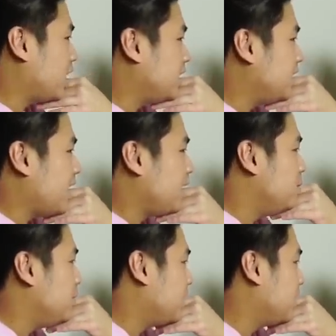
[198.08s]
yang murah ini
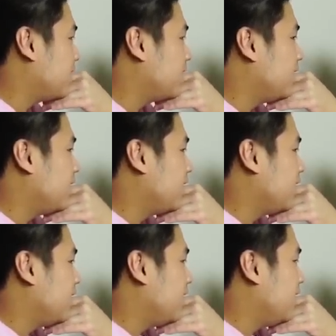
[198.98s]
dikalibrate
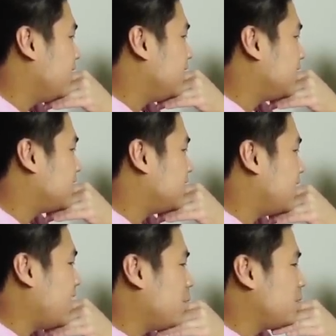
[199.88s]
dia
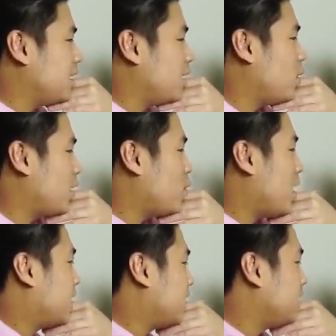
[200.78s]
setidaknya bisa ngeluarin
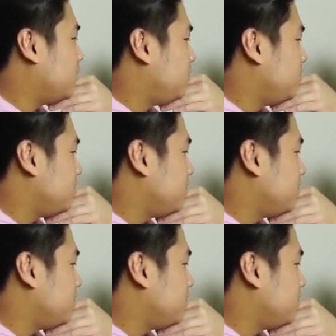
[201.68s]
warna